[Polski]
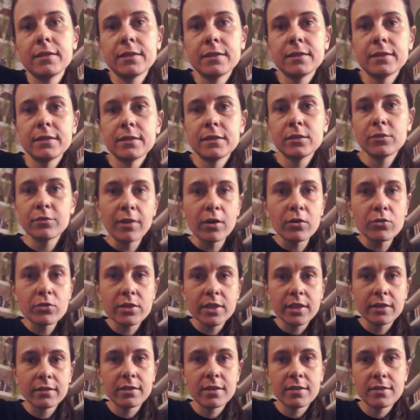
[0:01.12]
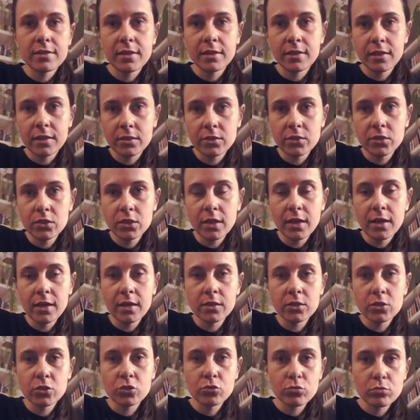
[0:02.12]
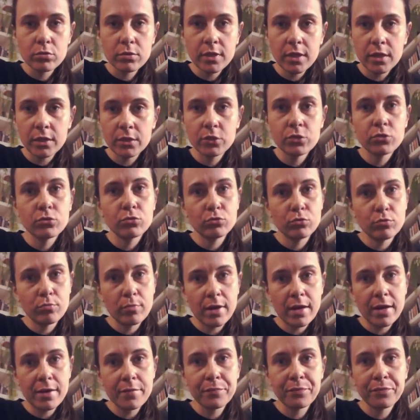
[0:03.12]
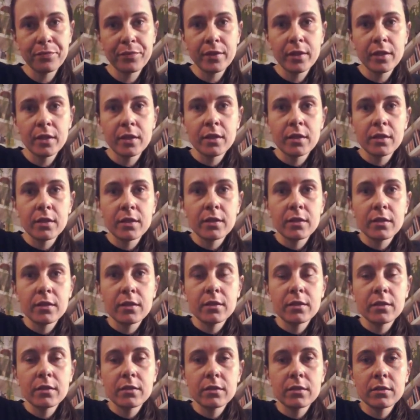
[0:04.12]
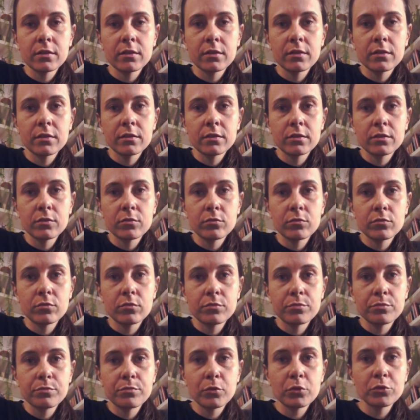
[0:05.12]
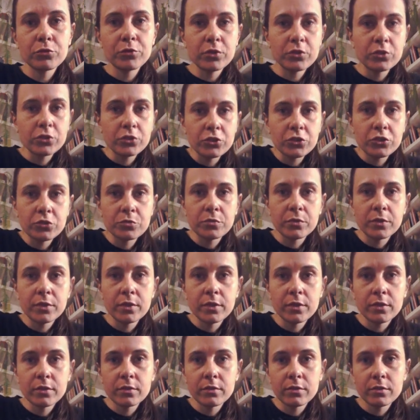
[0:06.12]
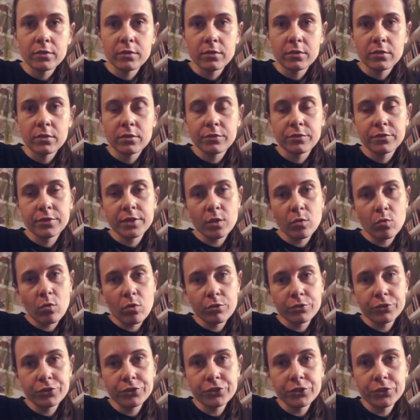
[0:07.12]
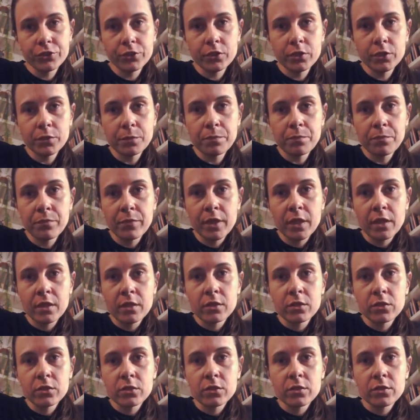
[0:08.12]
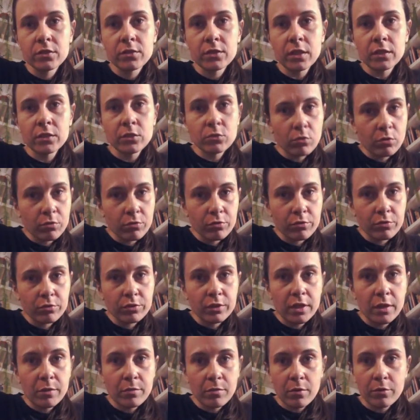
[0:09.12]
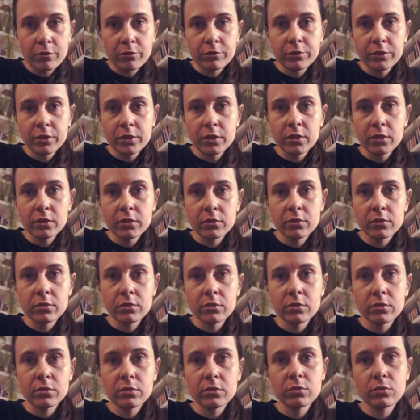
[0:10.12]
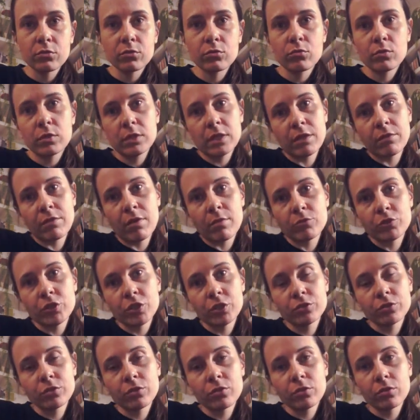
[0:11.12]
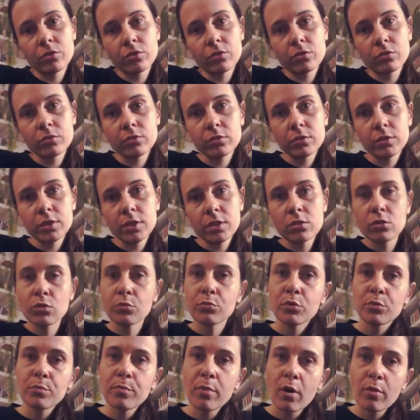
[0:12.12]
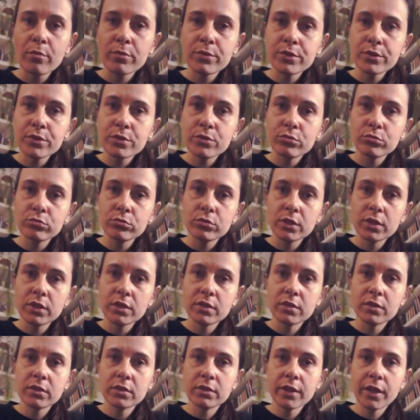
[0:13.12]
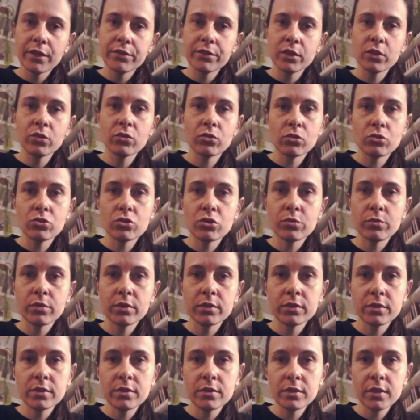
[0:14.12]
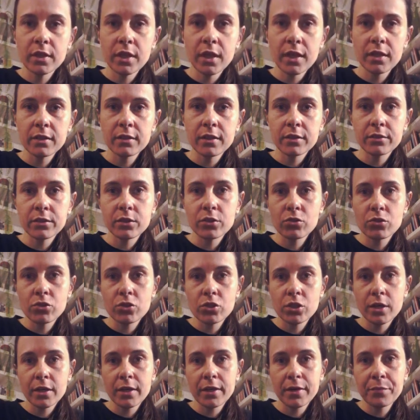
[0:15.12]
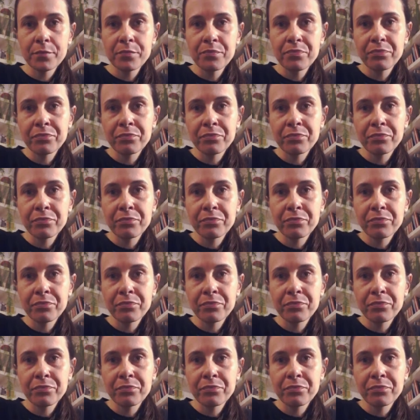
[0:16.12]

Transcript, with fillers: E, dwa ostatnie zajęcia, szóste i siódme, e, poświęciliśmy e, w całości Stanisławowi Wilemowi. Uznałam, że to jest dobry pomysł na tegoroczną edycję, dlatego że